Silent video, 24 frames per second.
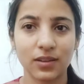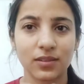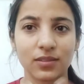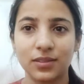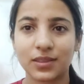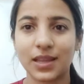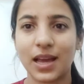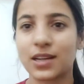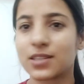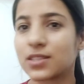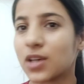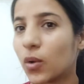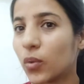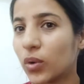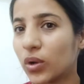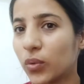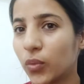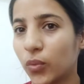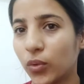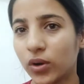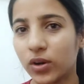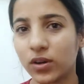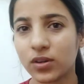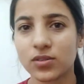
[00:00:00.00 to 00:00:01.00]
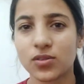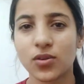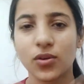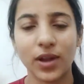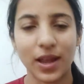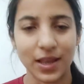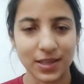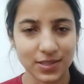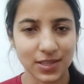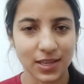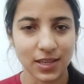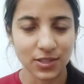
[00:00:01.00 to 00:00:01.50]
दैट्स हाउ इट वर्क्स और
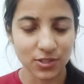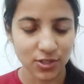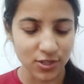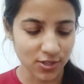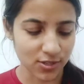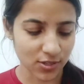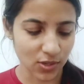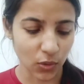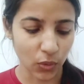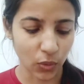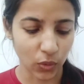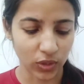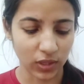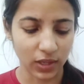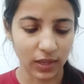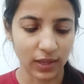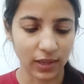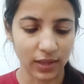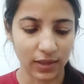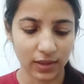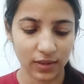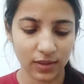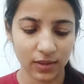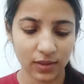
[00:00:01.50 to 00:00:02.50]
ऐसे ही चीज़ें होती हैं